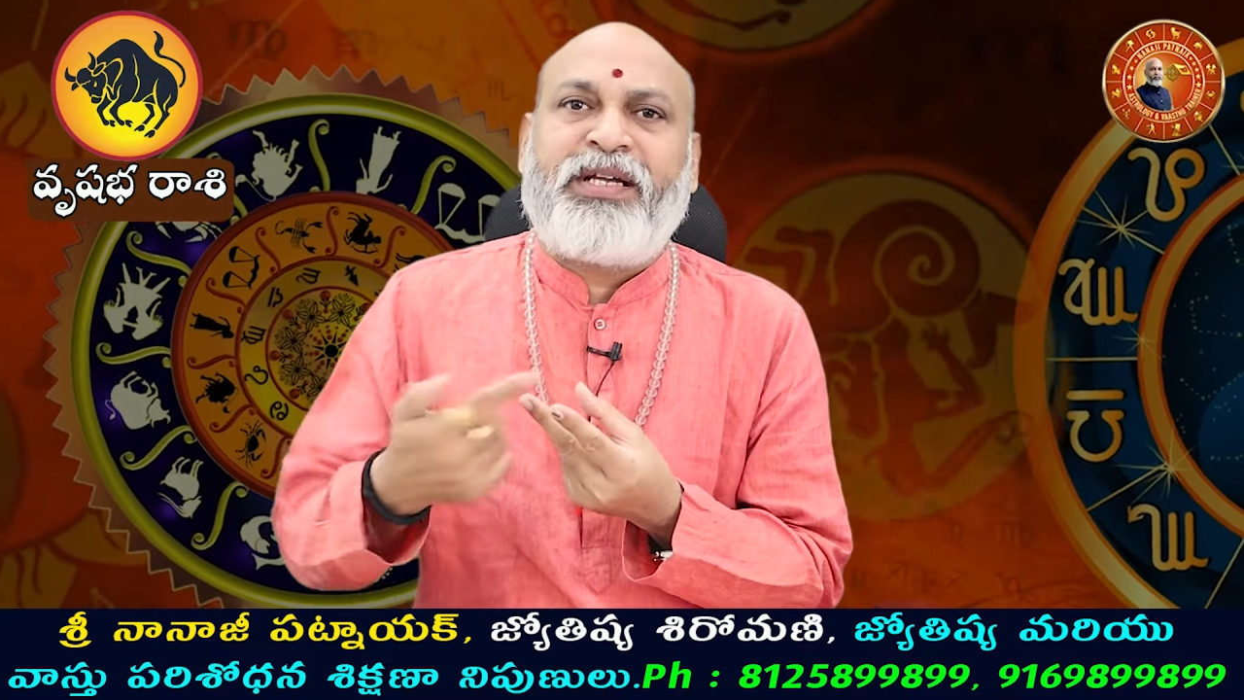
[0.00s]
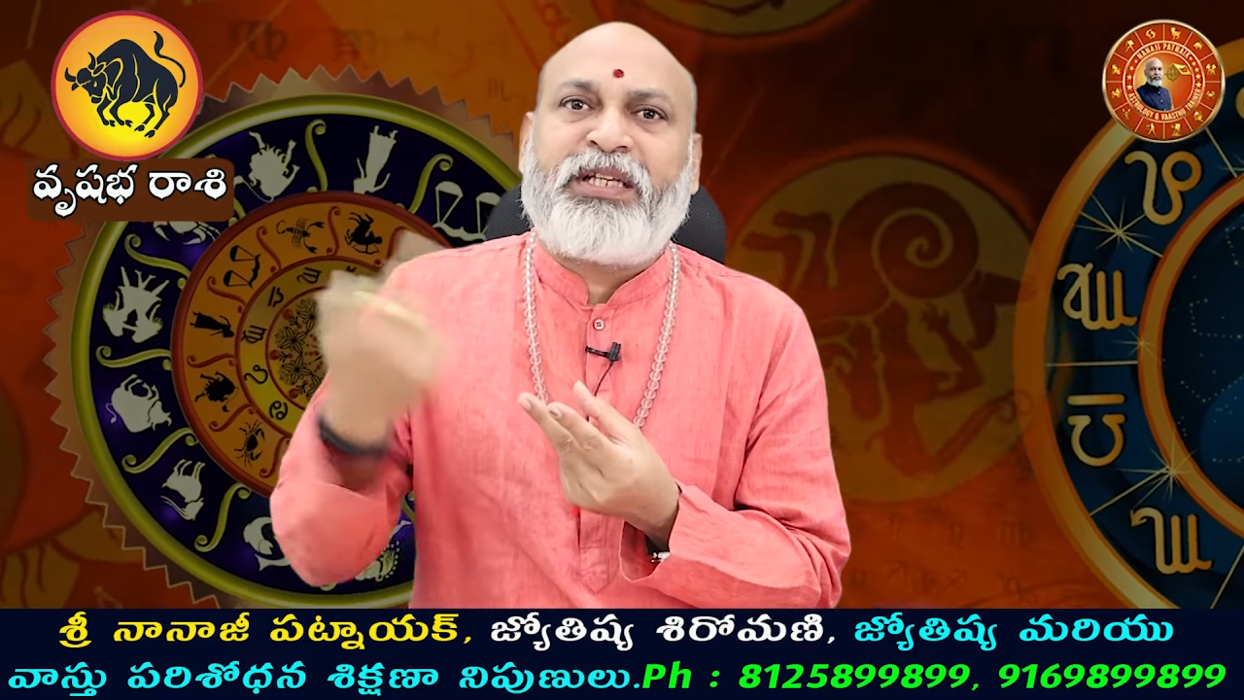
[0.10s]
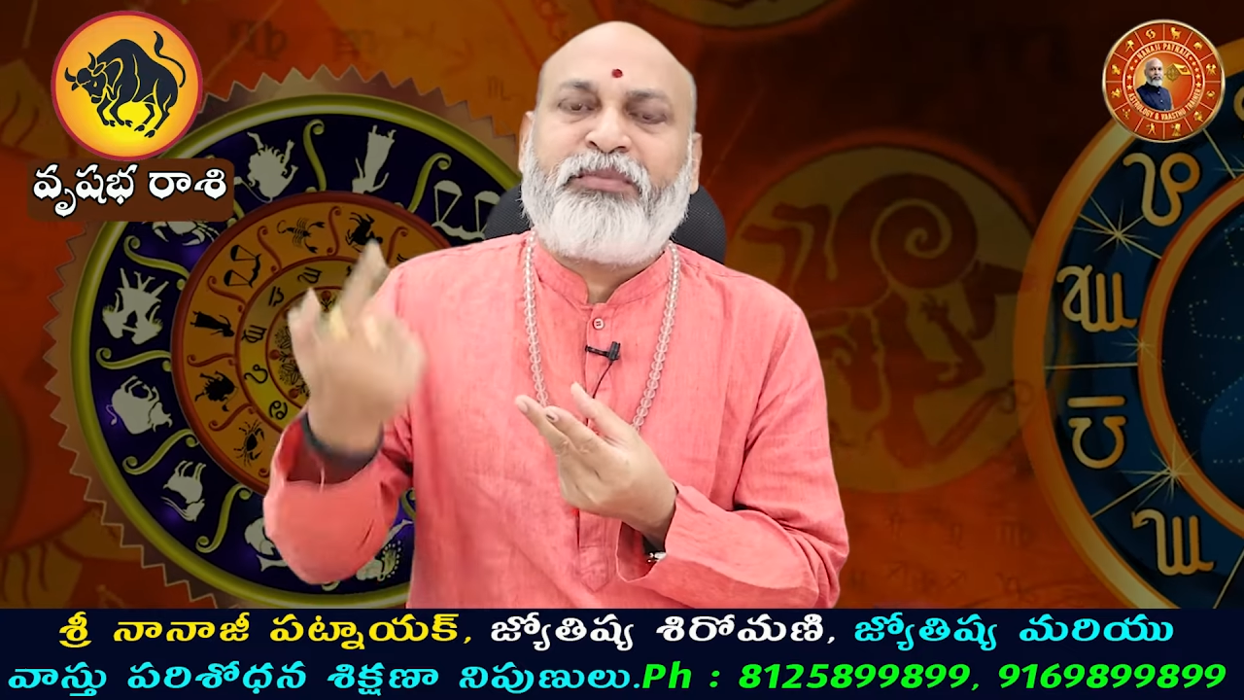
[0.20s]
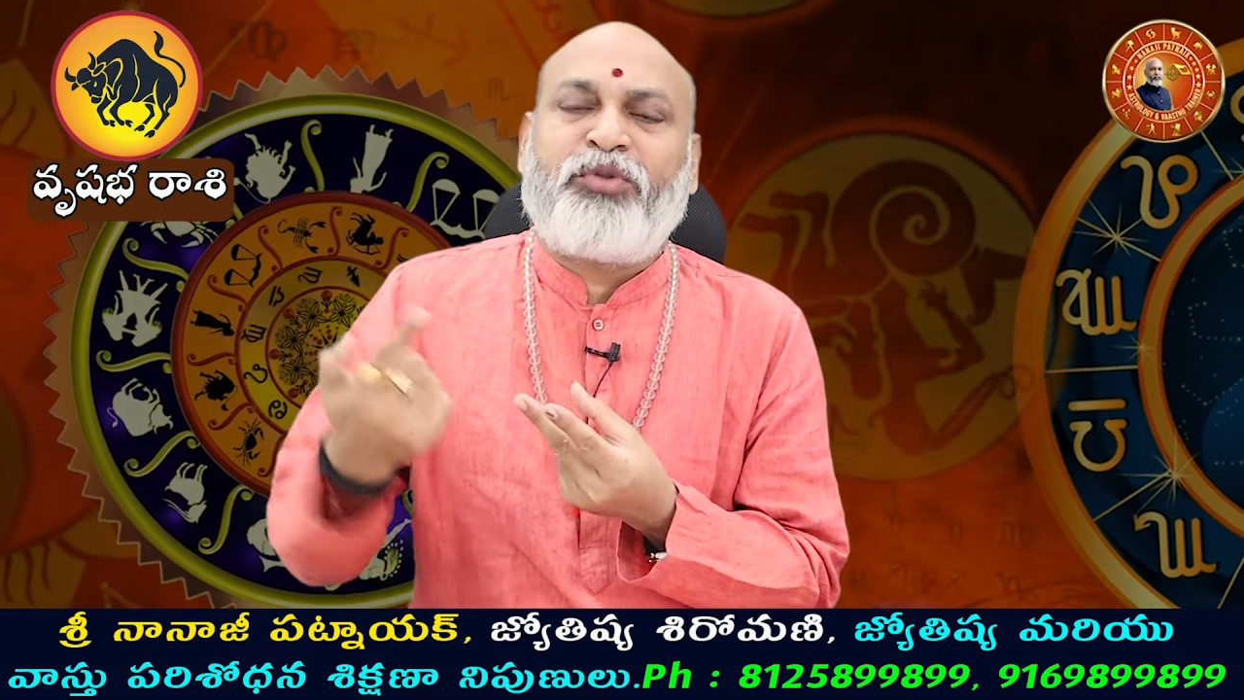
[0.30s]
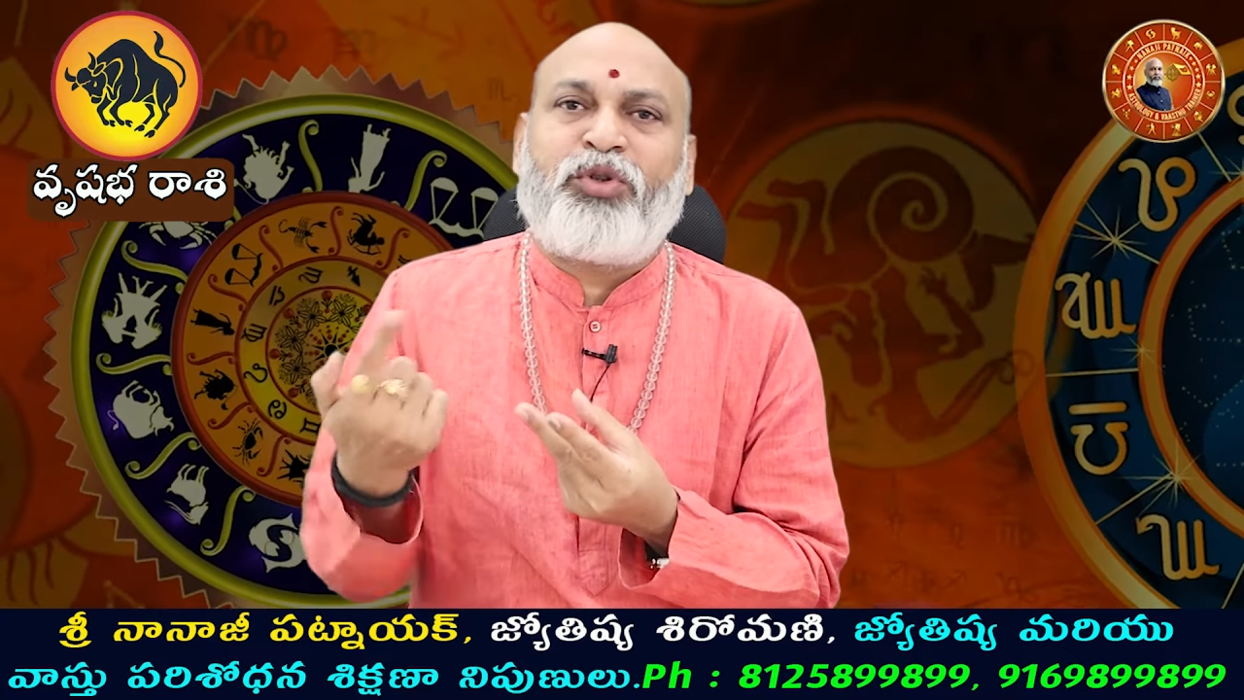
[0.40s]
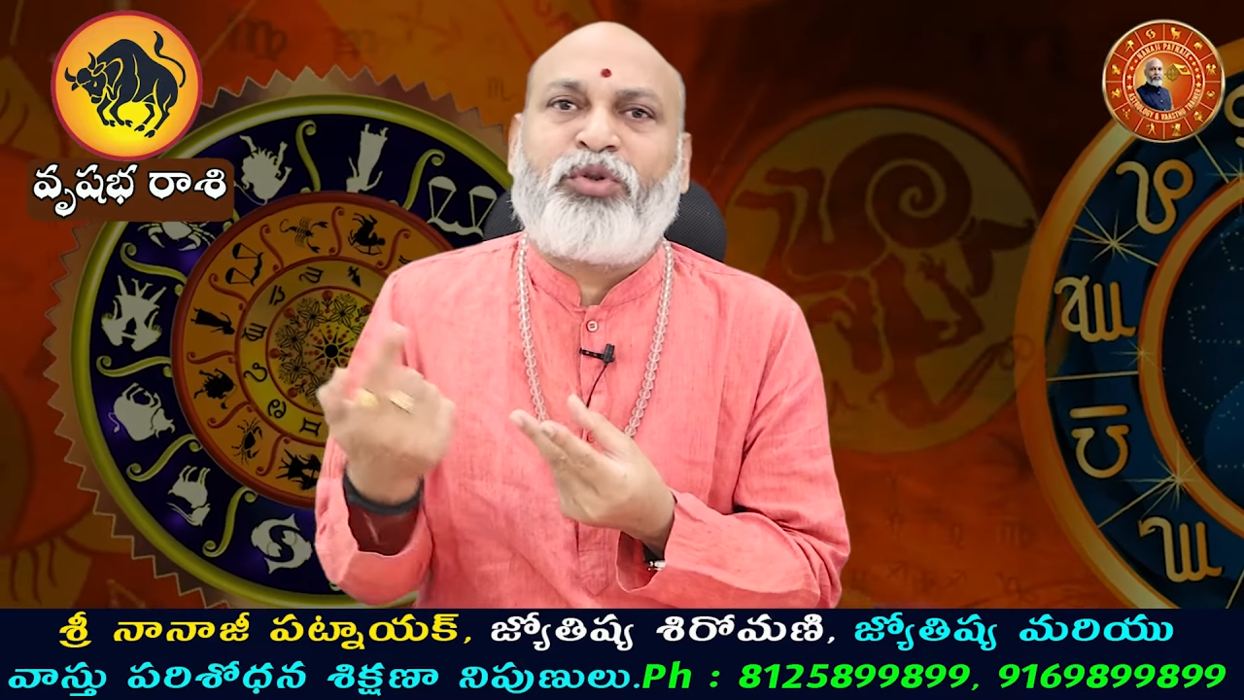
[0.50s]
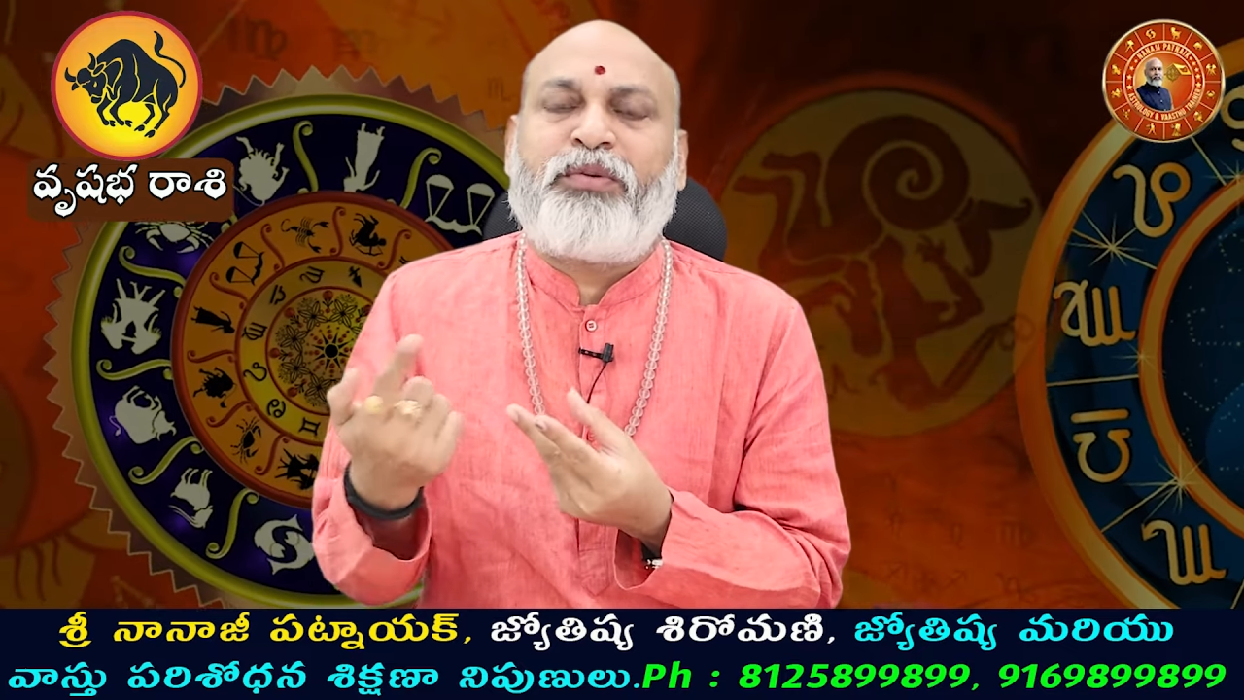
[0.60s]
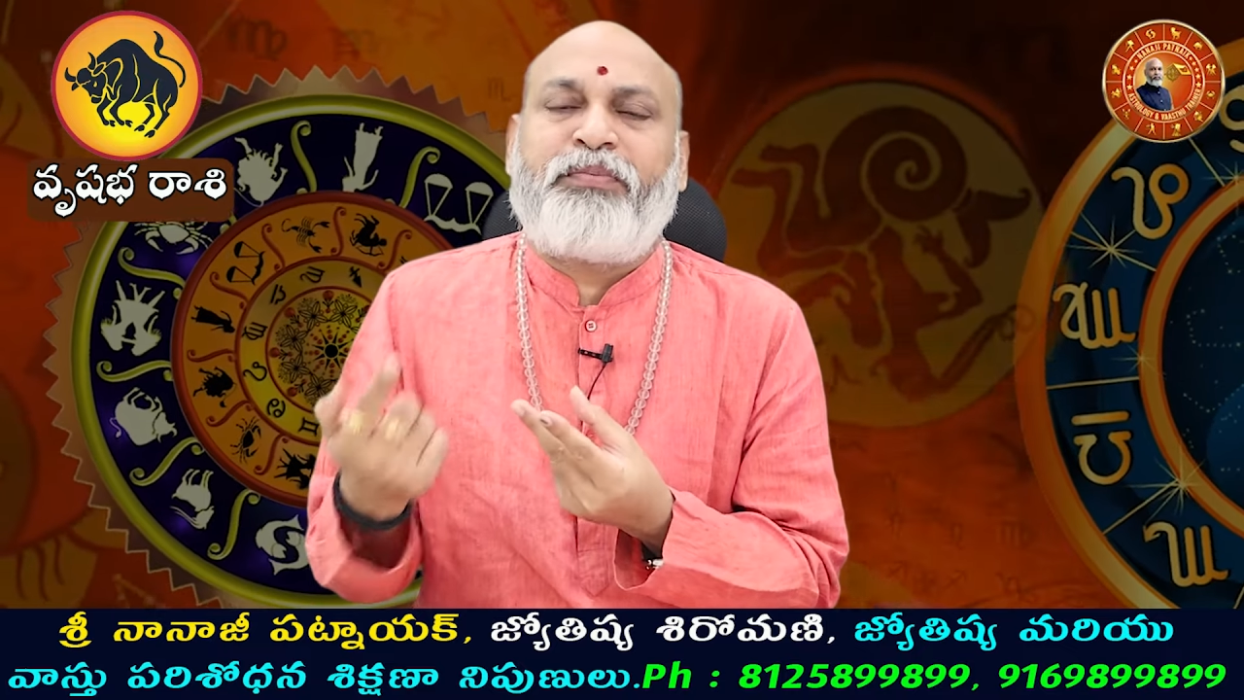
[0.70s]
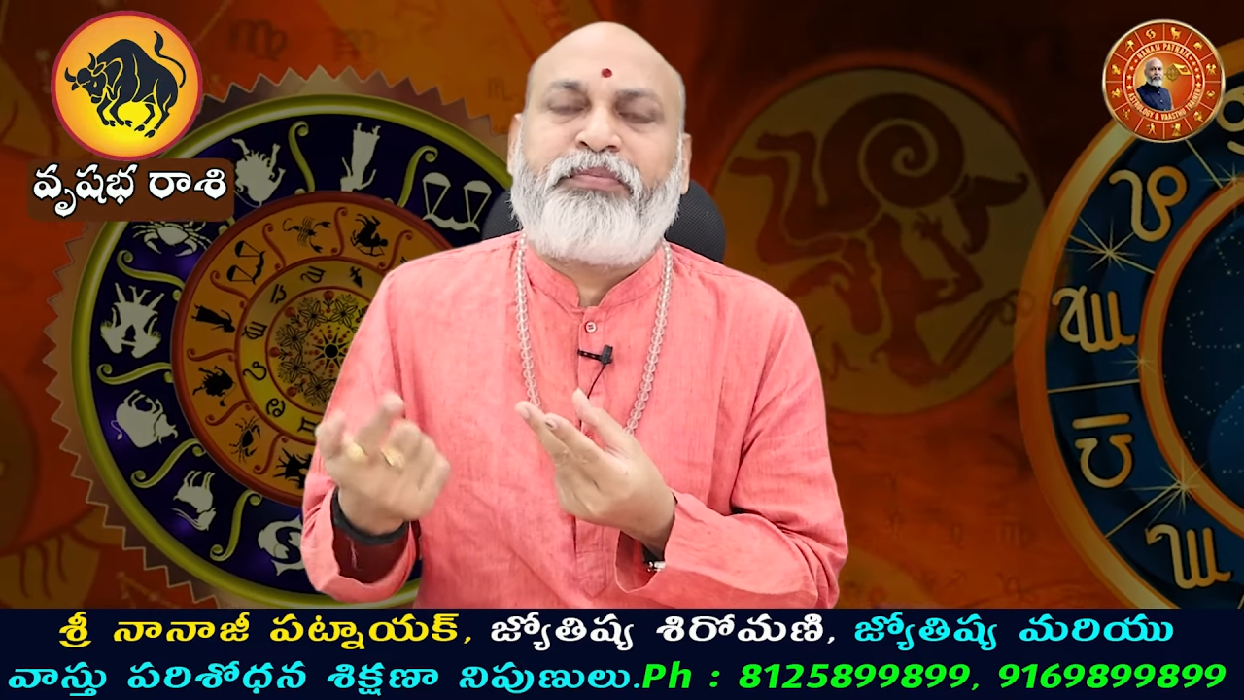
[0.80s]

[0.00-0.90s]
ఇంతకుముందు